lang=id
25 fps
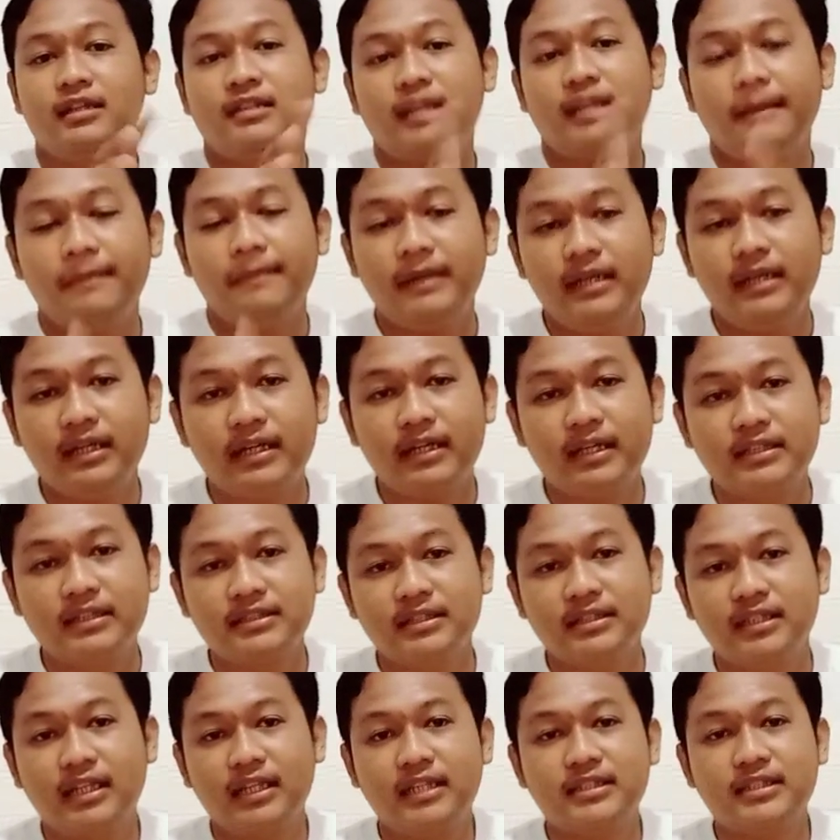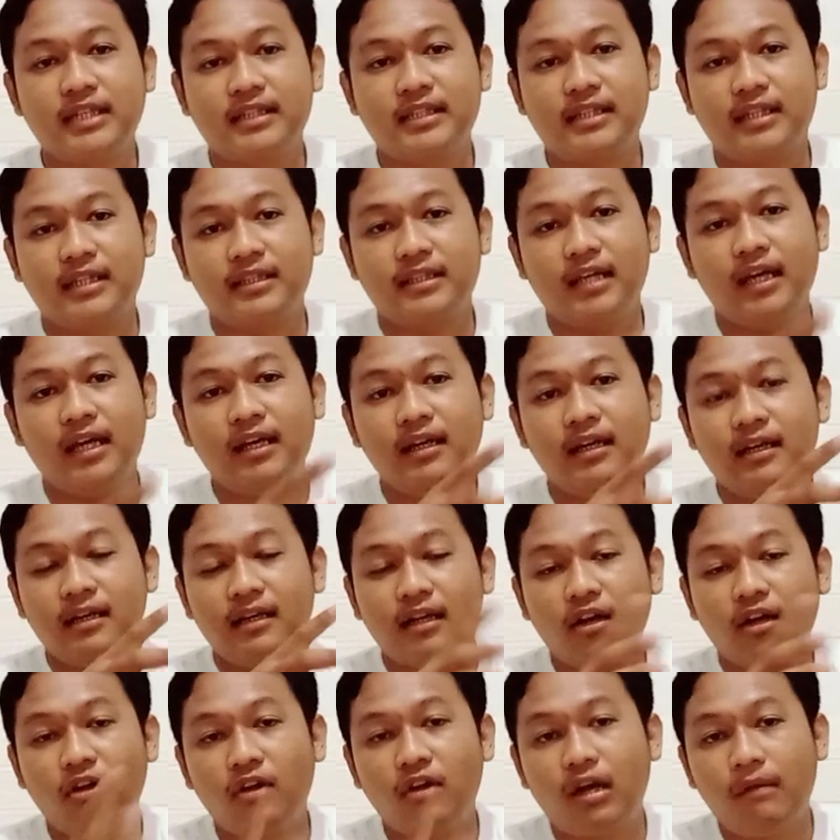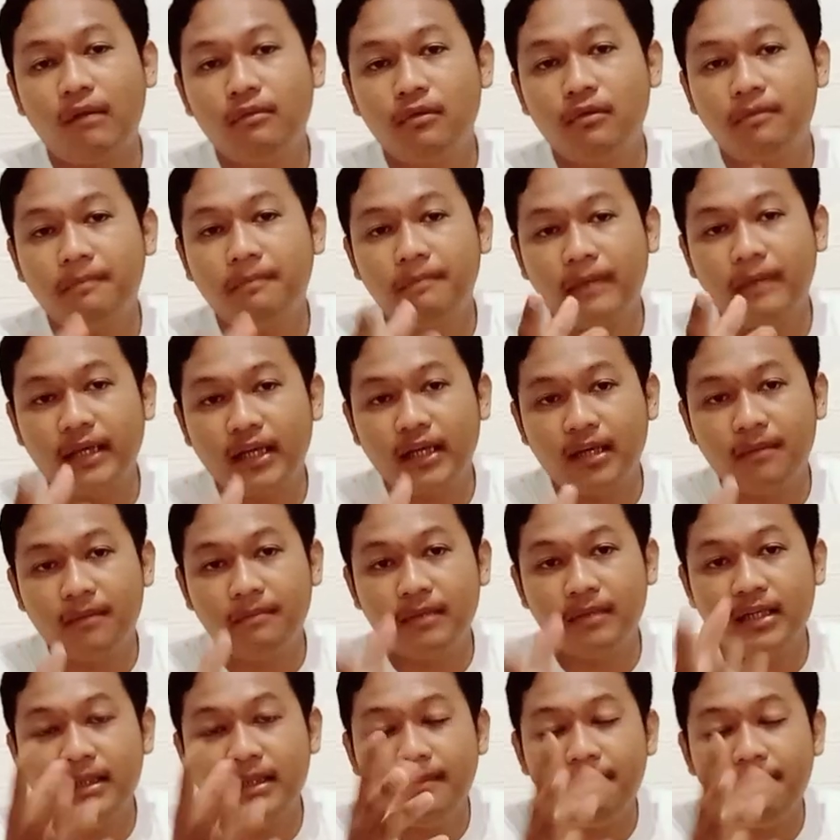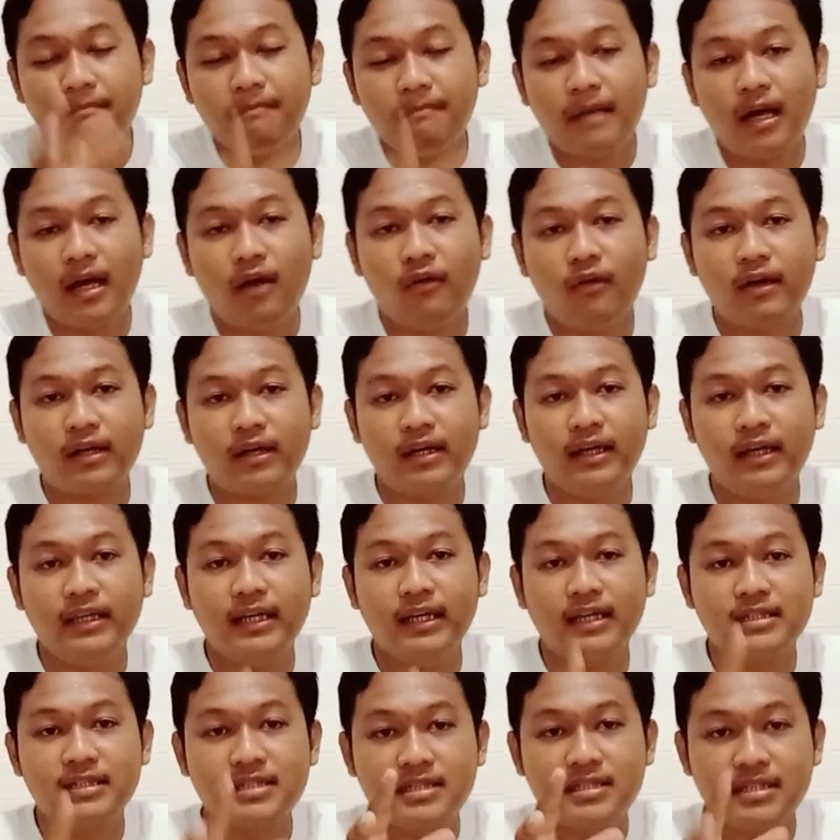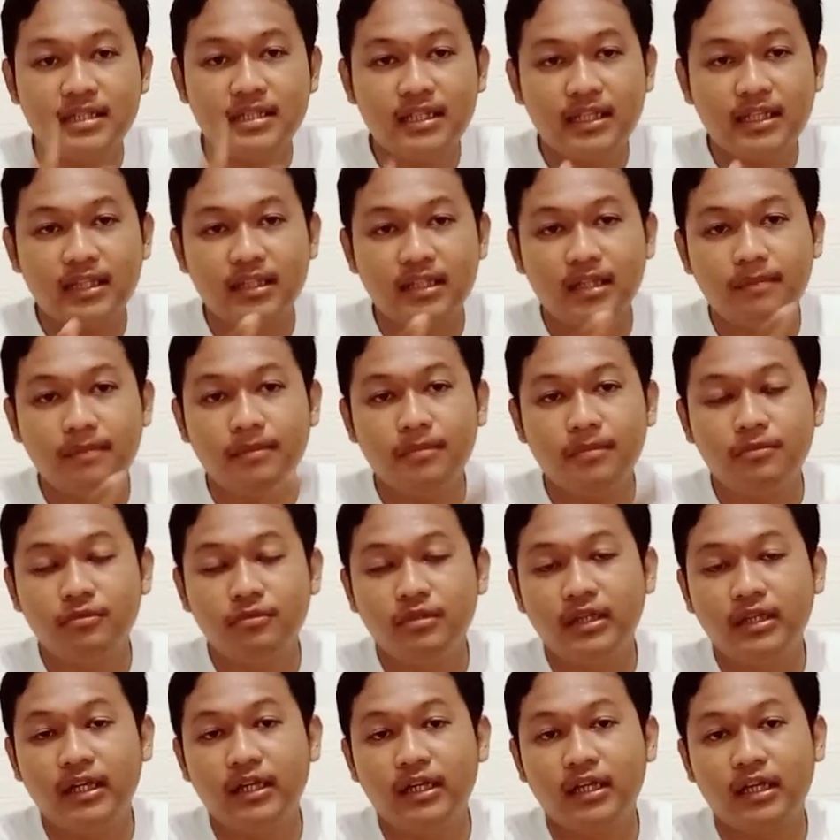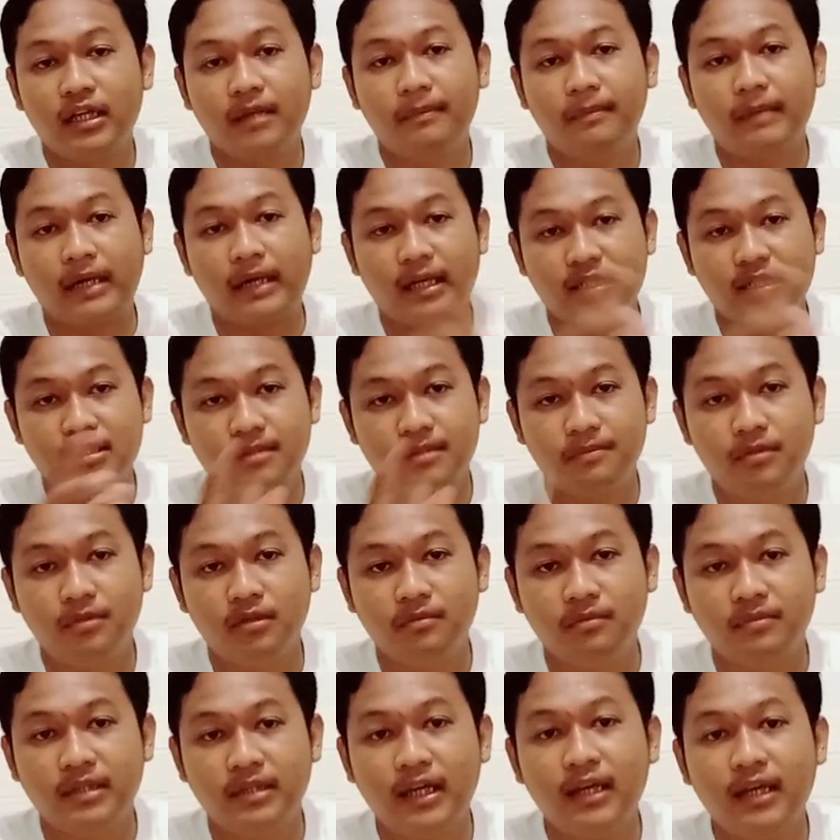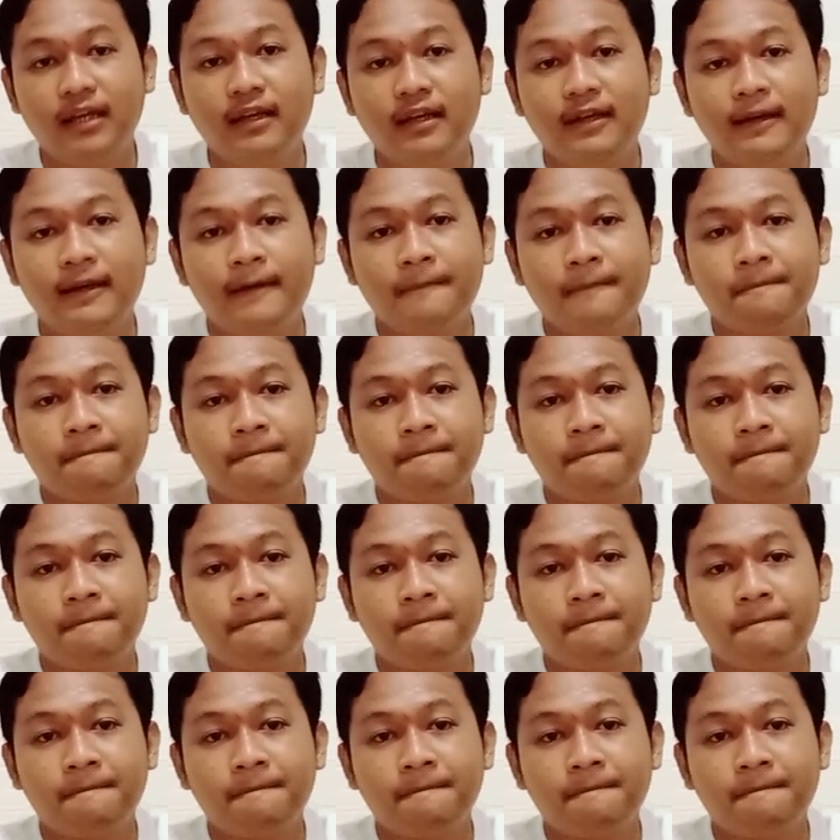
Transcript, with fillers: Tapi dengan sedikit catatan, kalau kamu pengen menimpa warna yang sedikit lebih muda daripada sebelumnya,